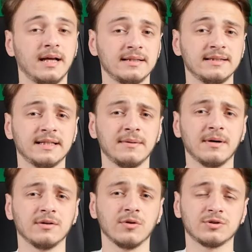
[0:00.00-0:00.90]
Kendinize iyi
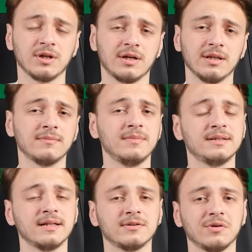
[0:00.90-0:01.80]
bakın hoşçakalın.
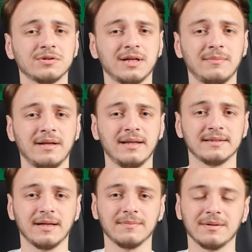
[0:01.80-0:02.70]
Bizleri sosyal medya
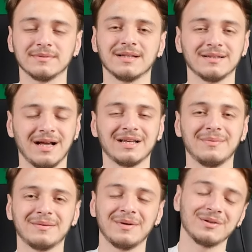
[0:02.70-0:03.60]
hesaplarımızdan
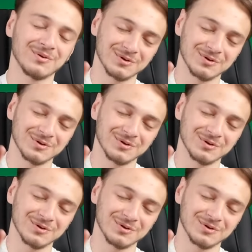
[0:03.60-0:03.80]
takip etmeyi de